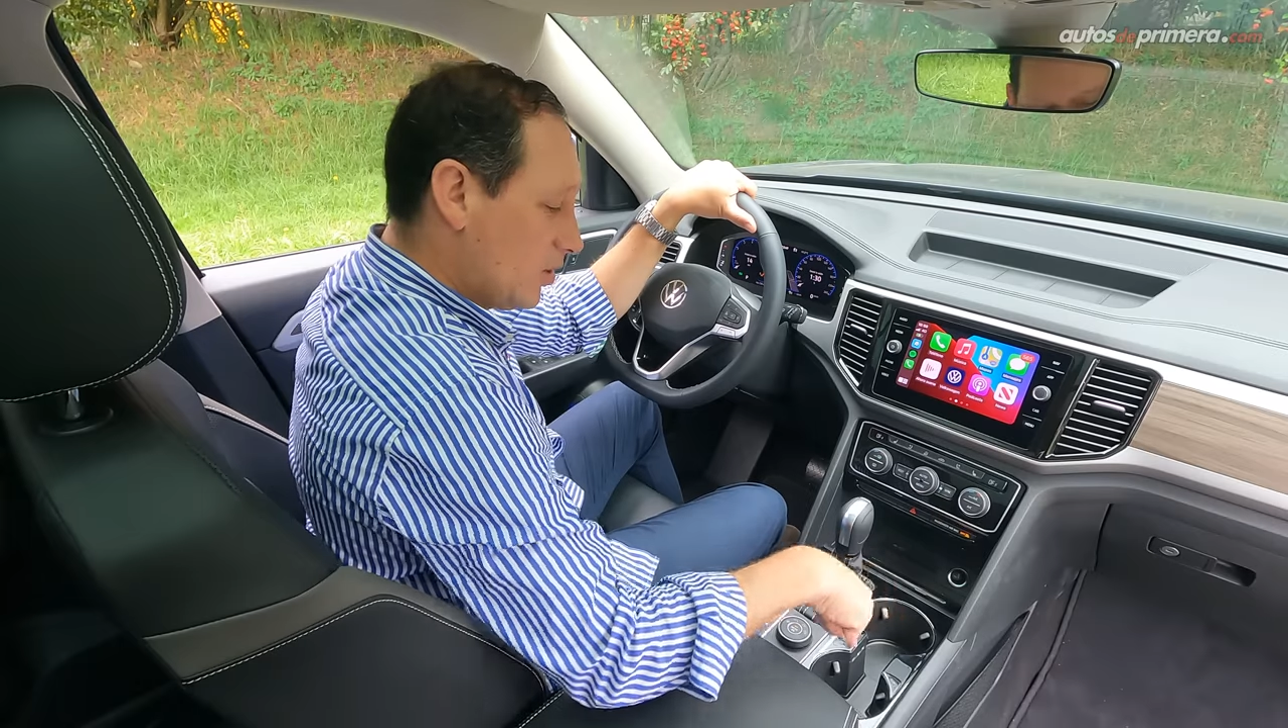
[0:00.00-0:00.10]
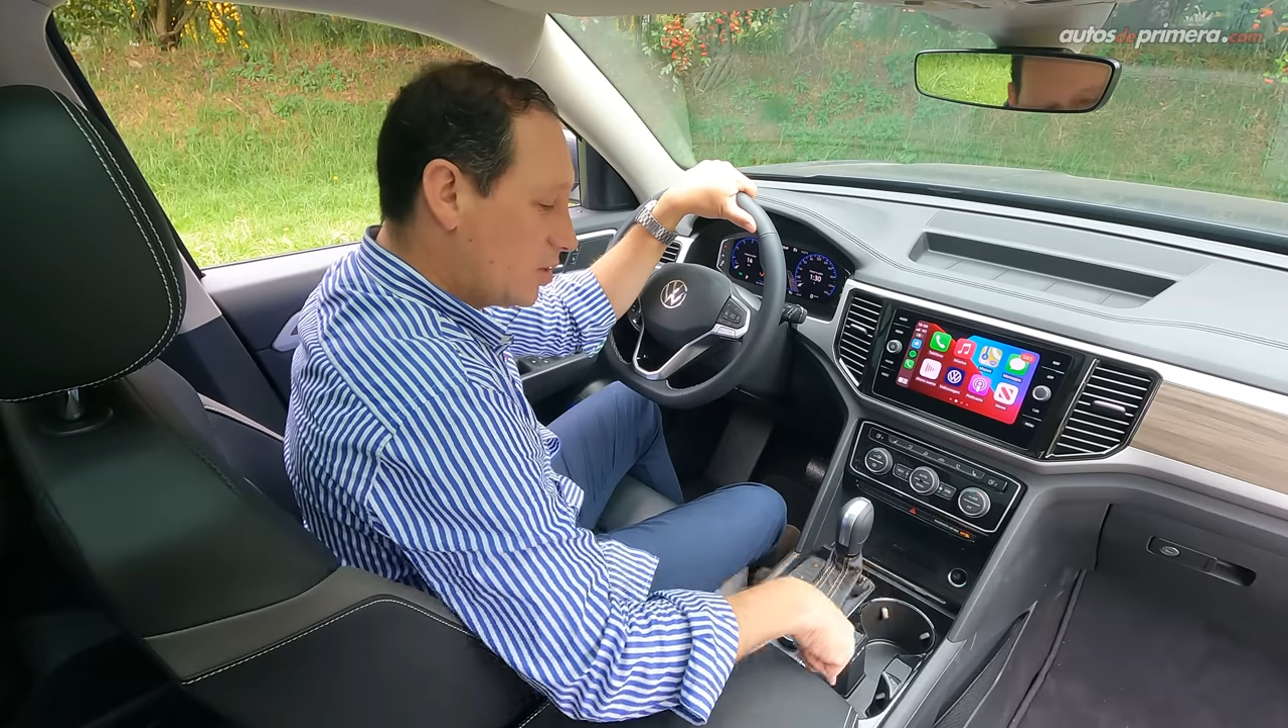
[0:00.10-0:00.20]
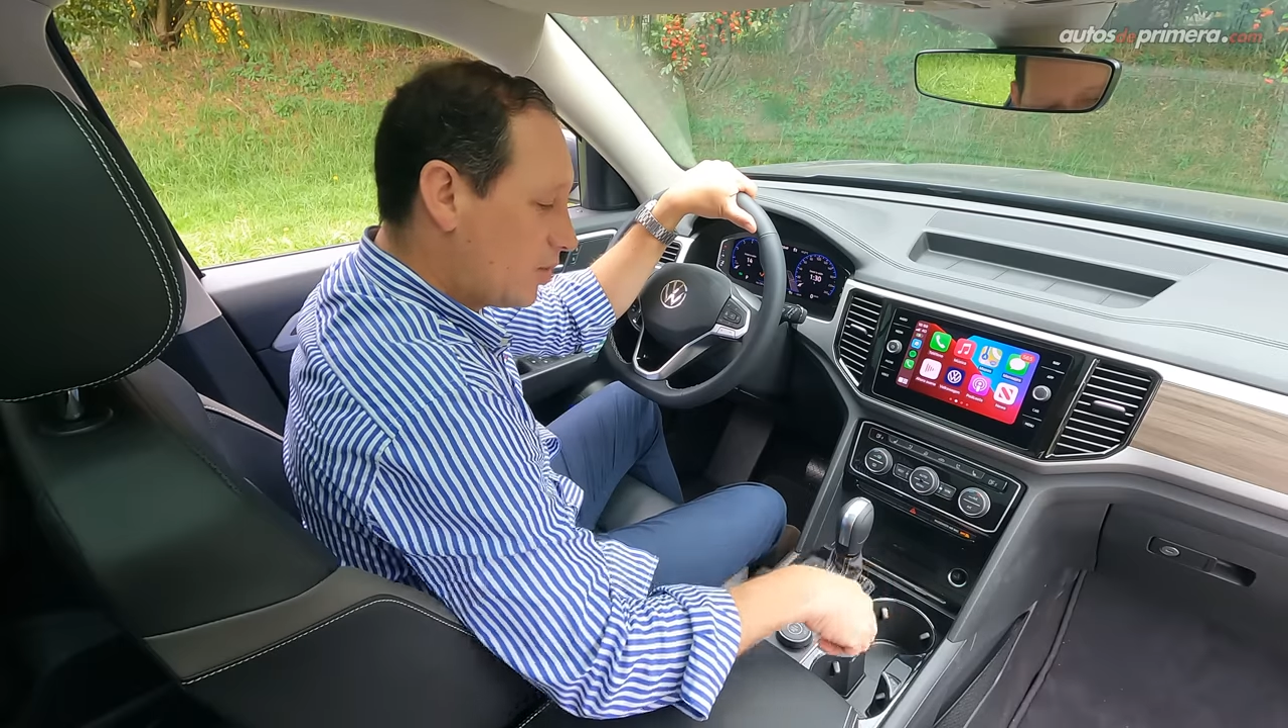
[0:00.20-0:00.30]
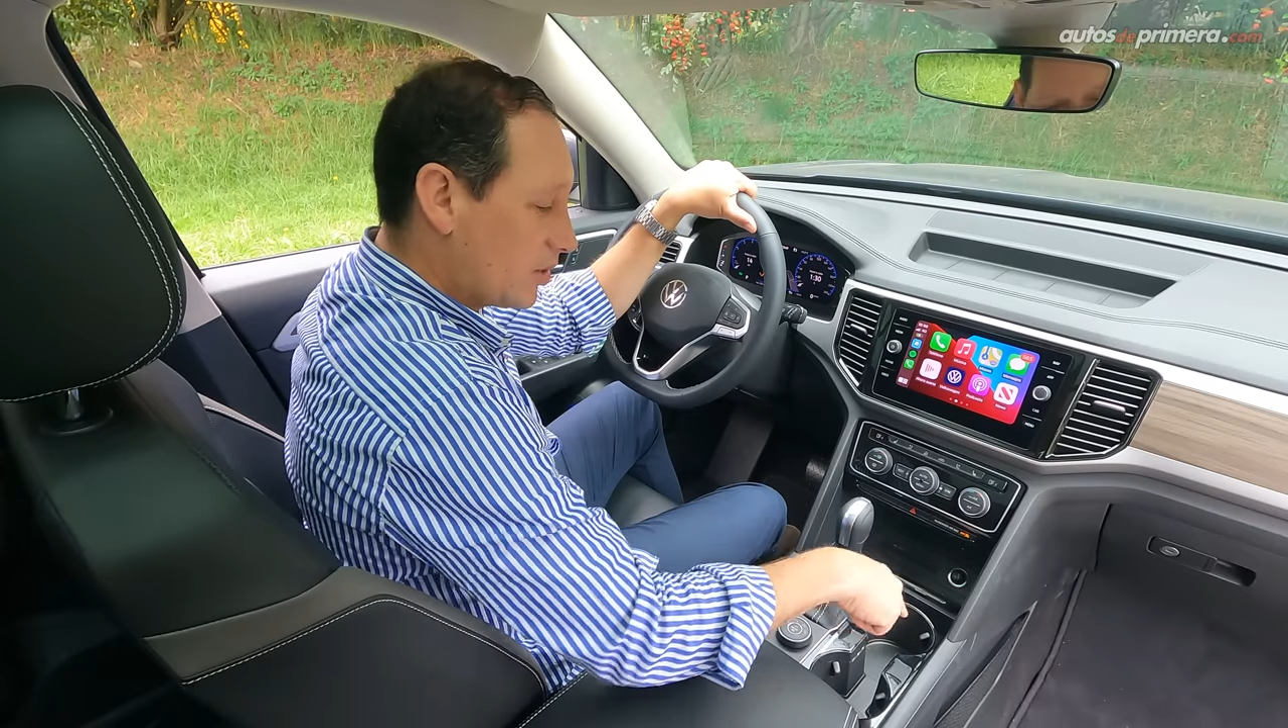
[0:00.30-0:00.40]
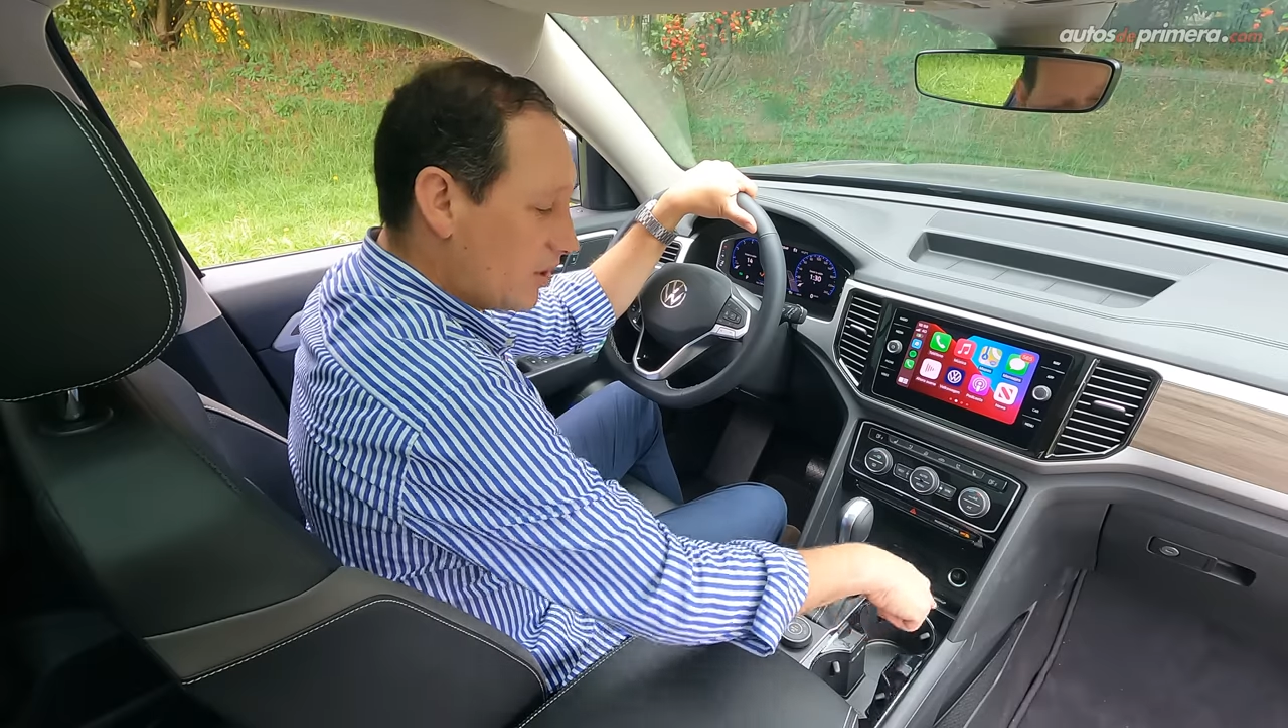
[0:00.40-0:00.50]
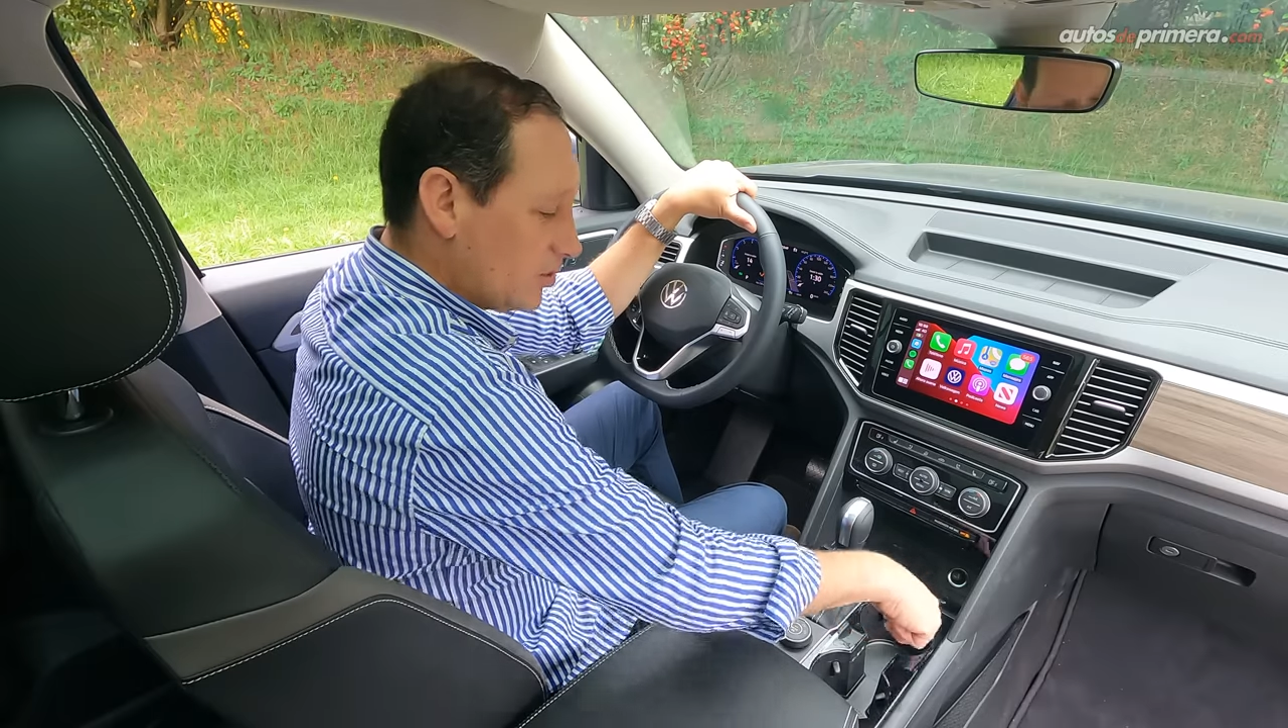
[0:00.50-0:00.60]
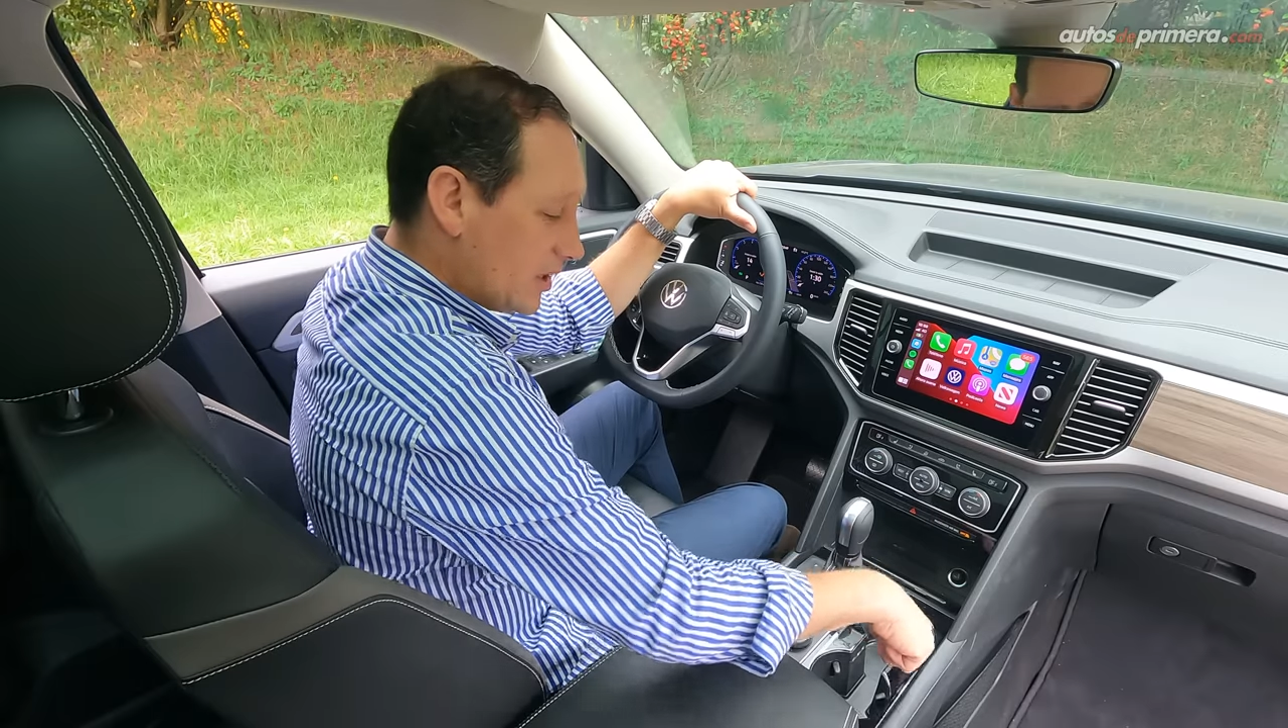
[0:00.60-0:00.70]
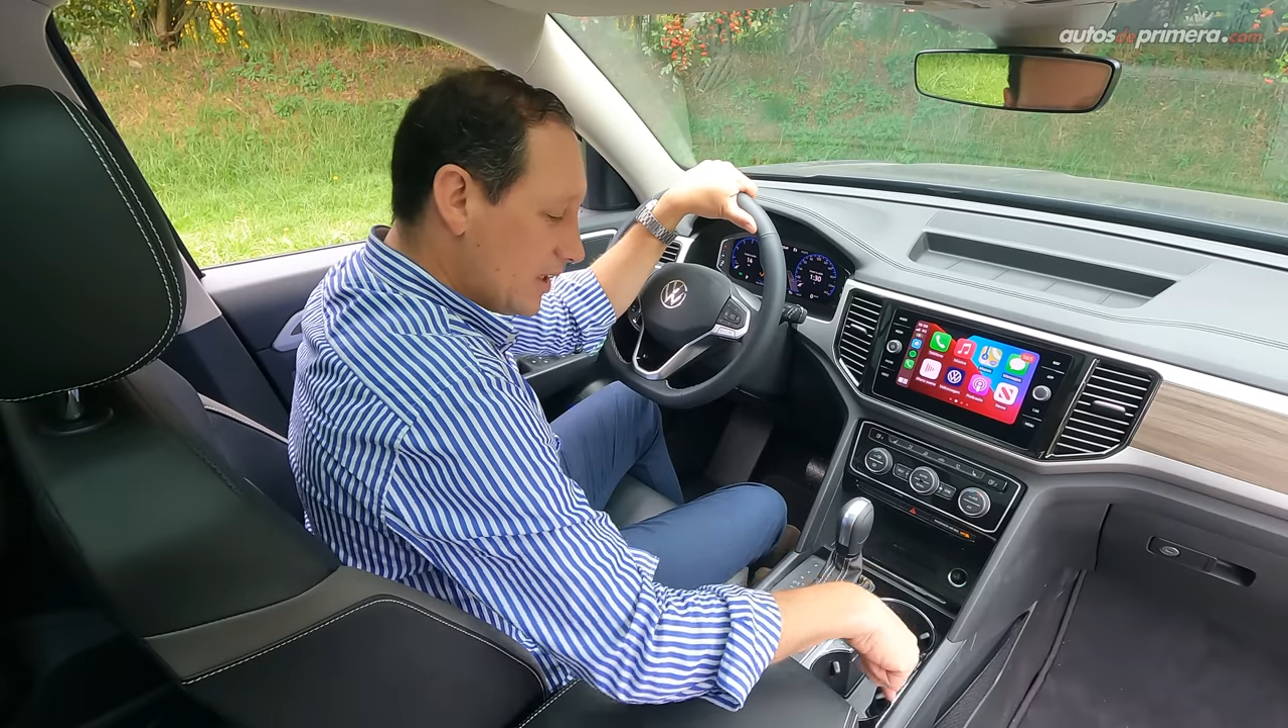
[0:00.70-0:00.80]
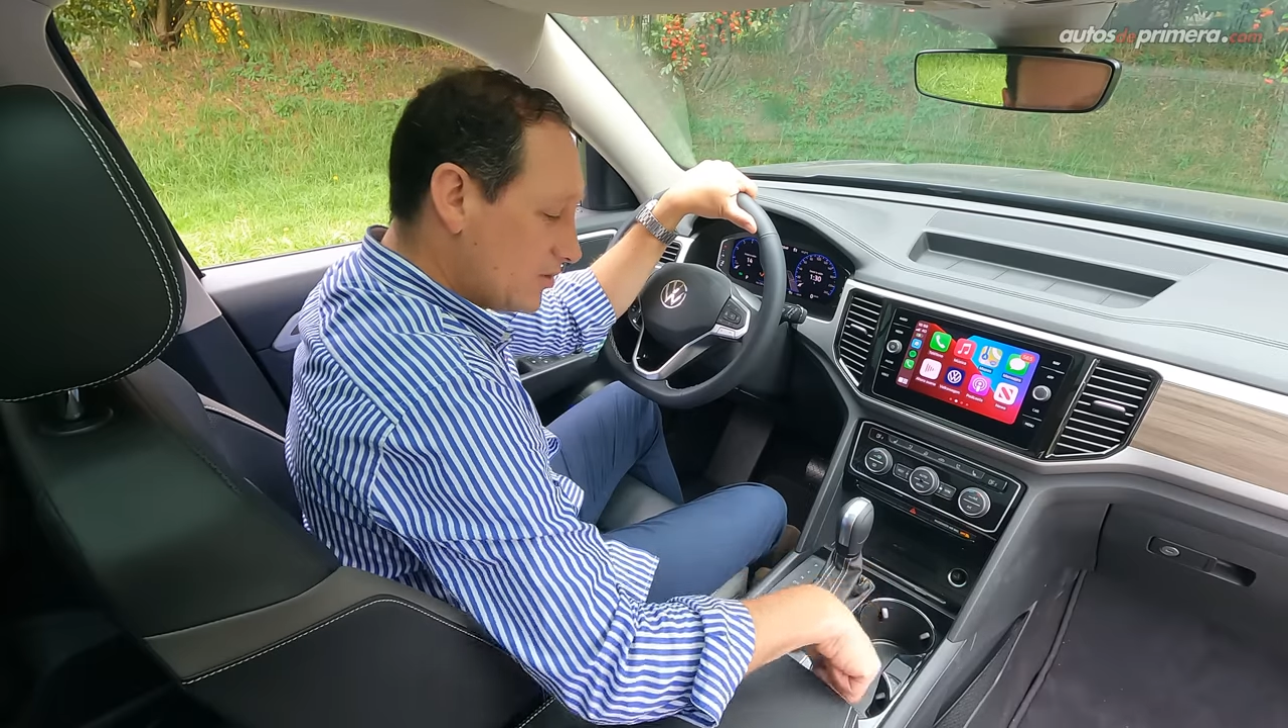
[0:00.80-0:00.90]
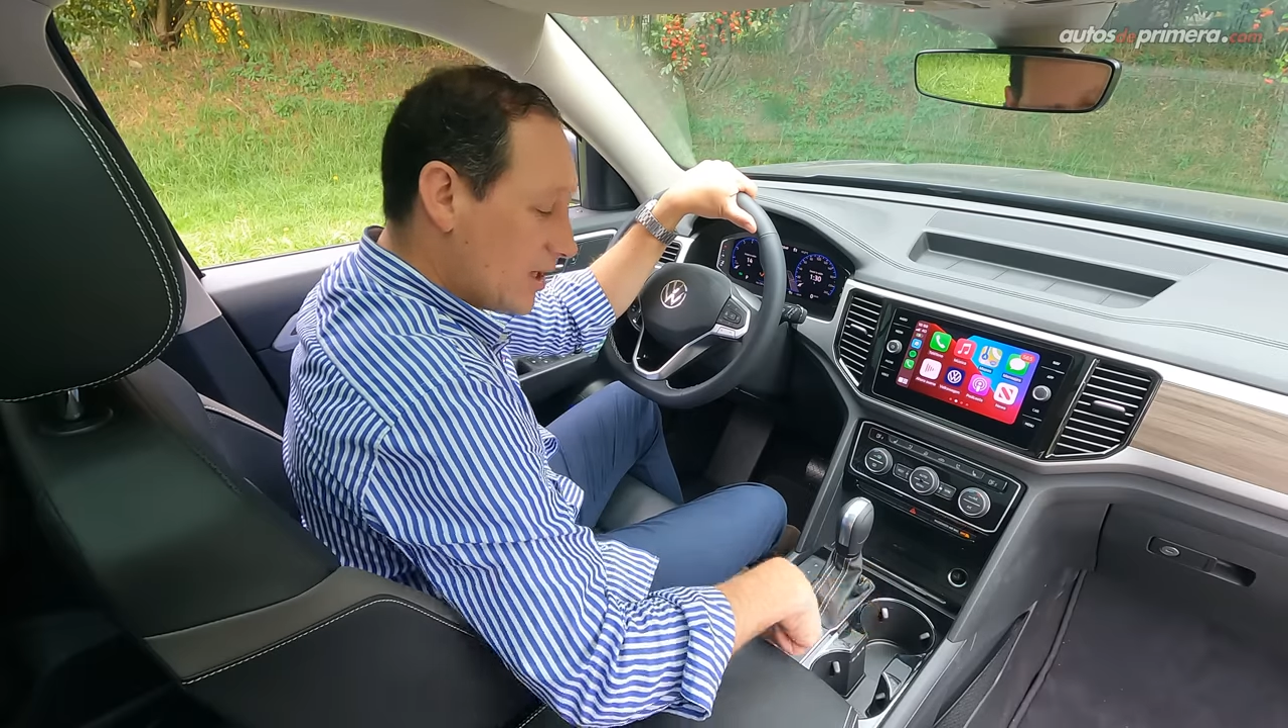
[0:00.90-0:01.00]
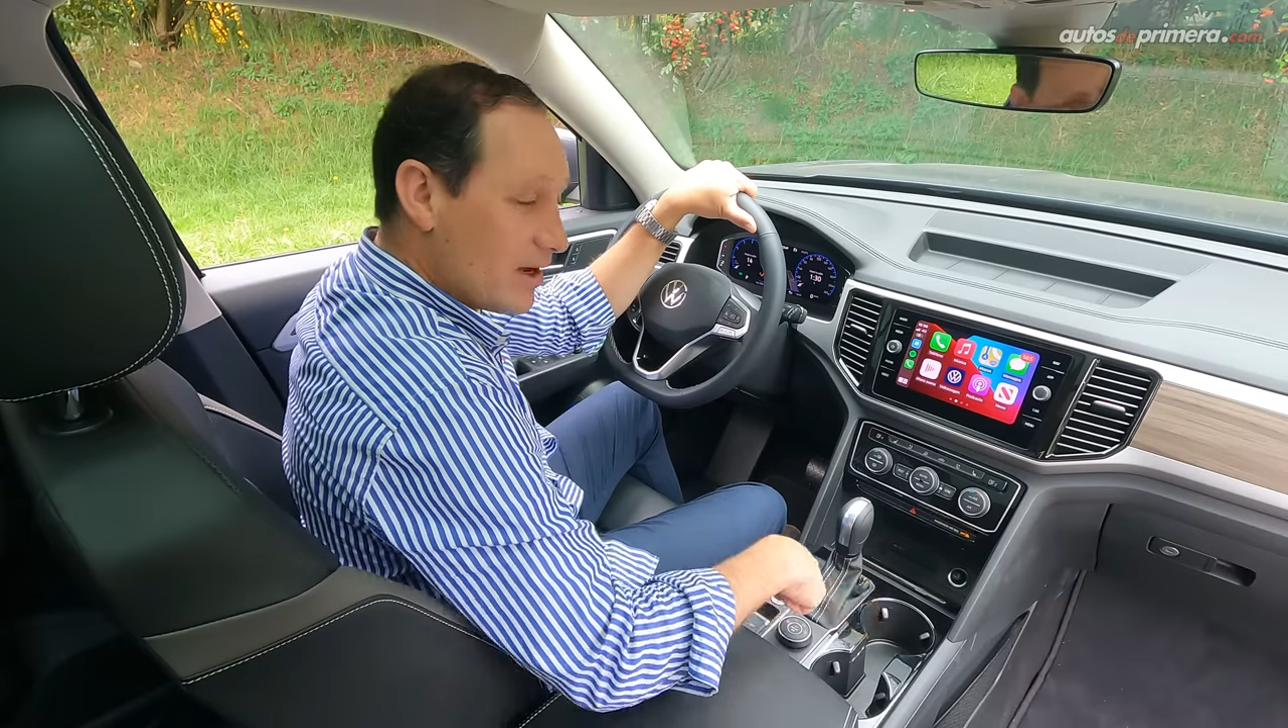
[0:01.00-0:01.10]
Dos portabotellas,